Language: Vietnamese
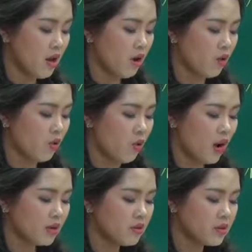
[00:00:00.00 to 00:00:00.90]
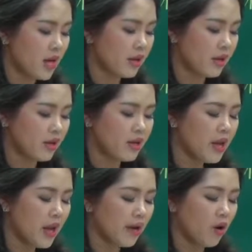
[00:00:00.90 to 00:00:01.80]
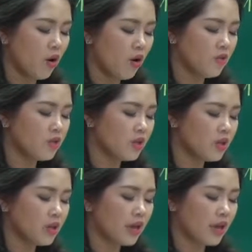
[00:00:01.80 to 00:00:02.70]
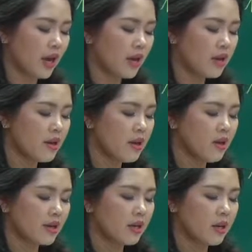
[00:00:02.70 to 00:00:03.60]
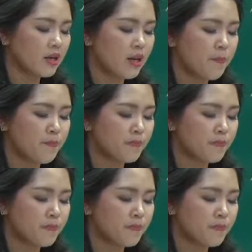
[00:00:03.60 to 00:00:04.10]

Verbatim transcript: họ cố gắng đưa ra để liên hệ nó với cái cái cái cái, cái